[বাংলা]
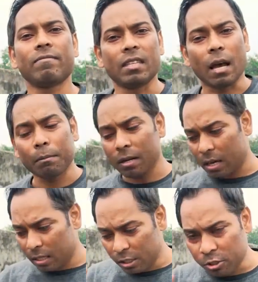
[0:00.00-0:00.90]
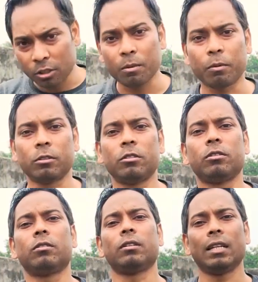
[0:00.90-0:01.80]
যে আমরা ঈশ্বরের পথে
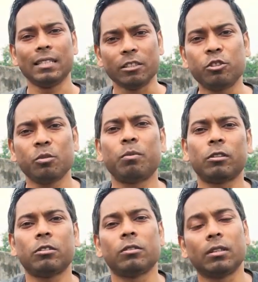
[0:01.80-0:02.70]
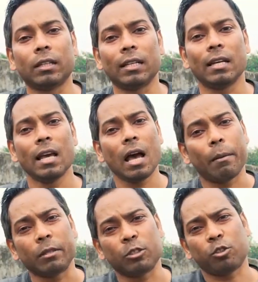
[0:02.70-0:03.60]
চলতে গেলে যিশুর পথে চলতে গেলে
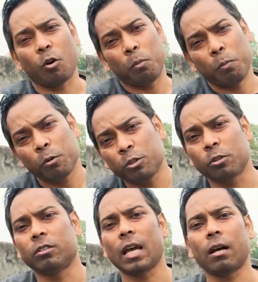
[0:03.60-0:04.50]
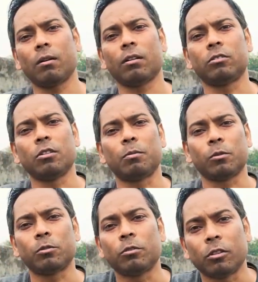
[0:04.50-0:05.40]
আমাদের সর্বস্ব ত্যাগ করার জন্য
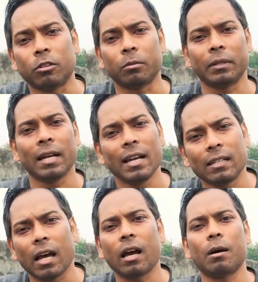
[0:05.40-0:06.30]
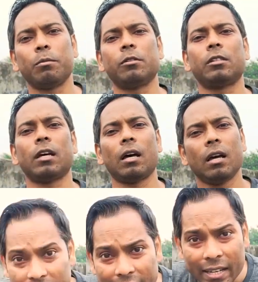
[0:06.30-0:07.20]
প্রস্তুত হতে হবে টাকা পয়সা
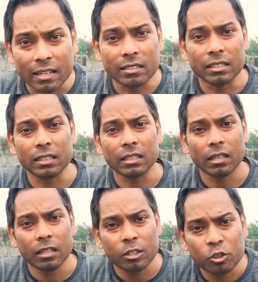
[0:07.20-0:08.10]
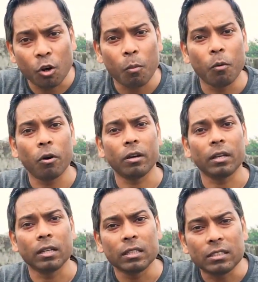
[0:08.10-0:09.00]
এনার্জি সময়
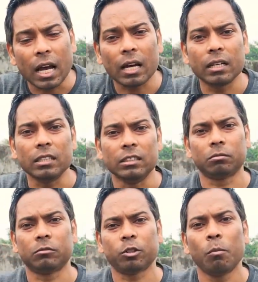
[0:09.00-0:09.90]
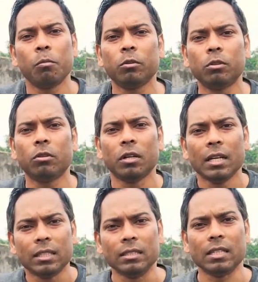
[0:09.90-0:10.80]
চাকরি সম্বন্ধ
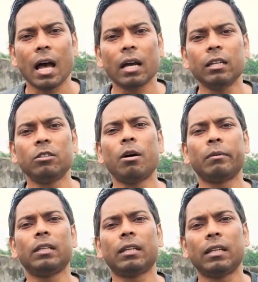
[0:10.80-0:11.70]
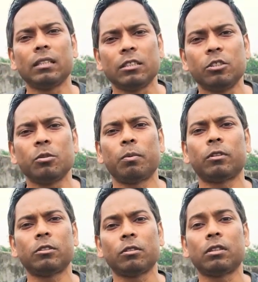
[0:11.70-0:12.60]
যা কিছু আমাদেরকে যিশুর
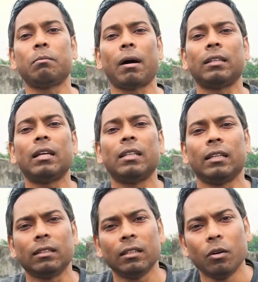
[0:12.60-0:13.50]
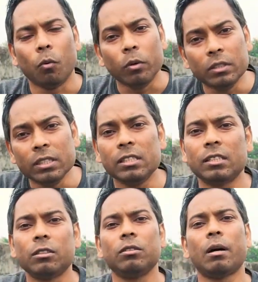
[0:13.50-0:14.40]
পথে চলতে বাধা দেয় ওই
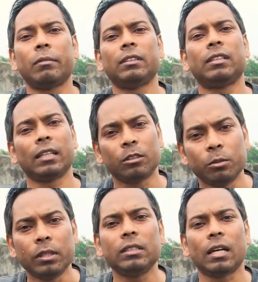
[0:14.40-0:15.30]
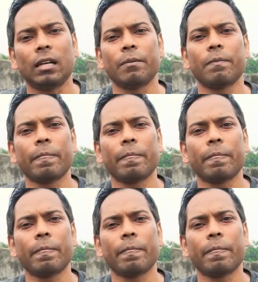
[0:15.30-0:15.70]
জিনিসটা যদি আমাদের থেকে ছুটে যায়